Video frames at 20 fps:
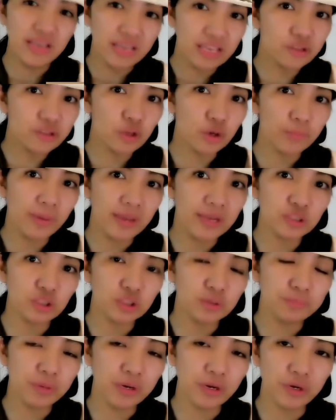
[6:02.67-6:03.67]
The
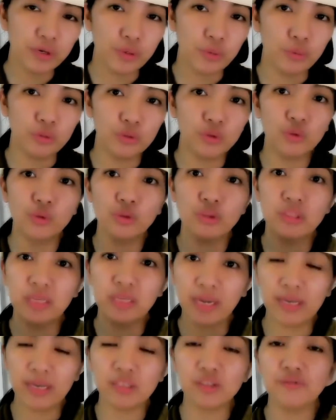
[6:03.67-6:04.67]
incubation period could
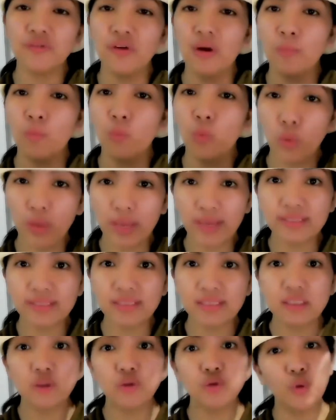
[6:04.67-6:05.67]
range from
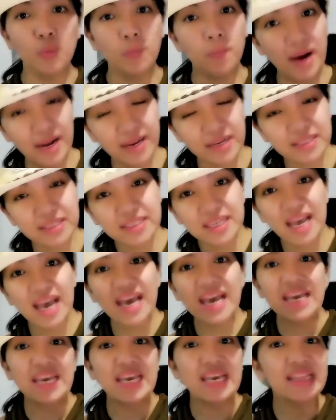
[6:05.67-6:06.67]
weeks to months.
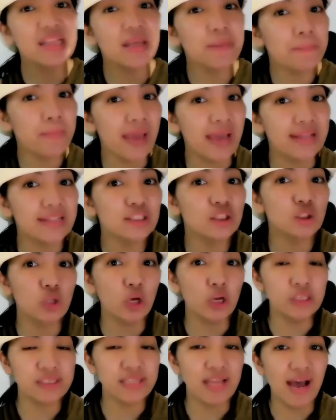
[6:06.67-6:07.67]
It depends
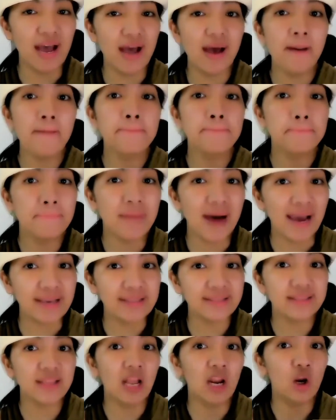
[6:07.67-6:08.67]
on the
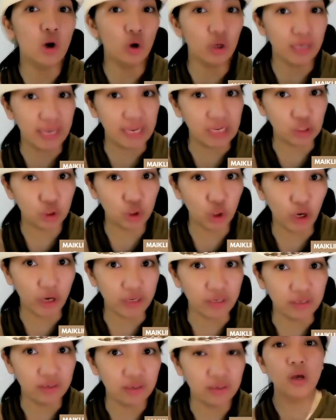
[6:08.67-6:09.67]
bite
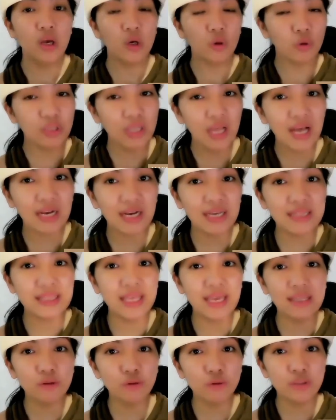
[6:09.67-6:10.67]
location. Kung nakagat
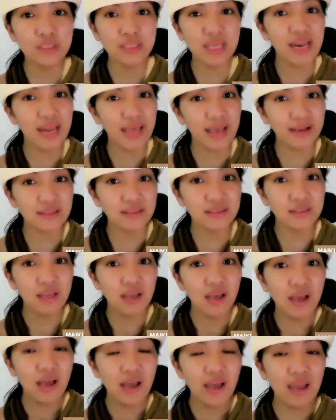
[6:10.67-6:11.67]
yan dun sa legs,
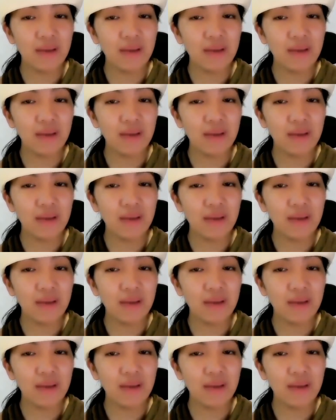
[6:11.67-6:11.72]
